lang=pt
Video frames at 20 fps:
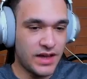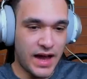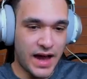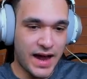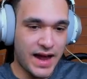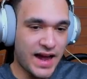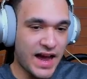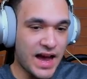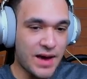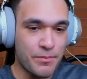
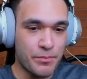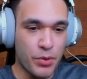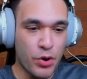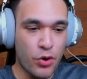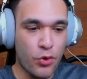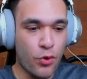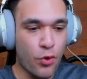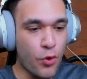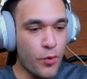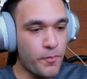
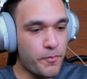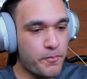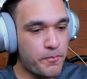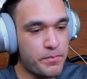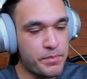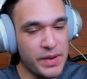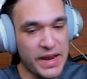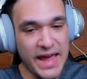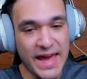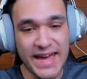Acabou
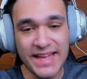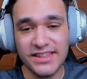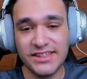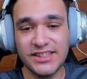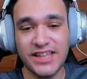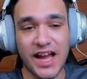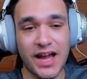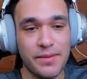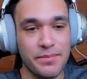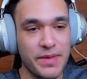
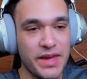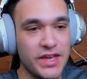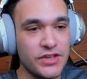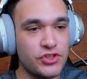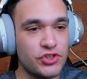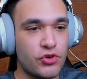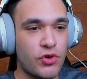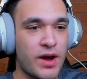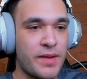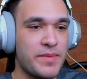
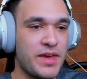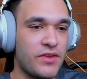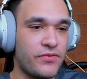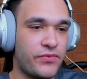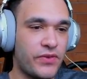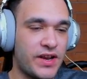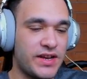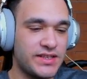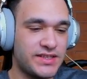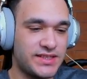completamente com a minha
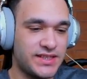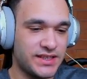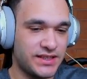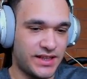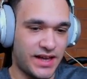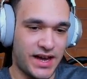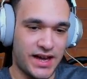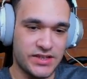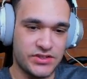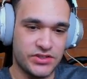
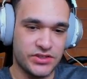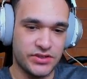felicidade.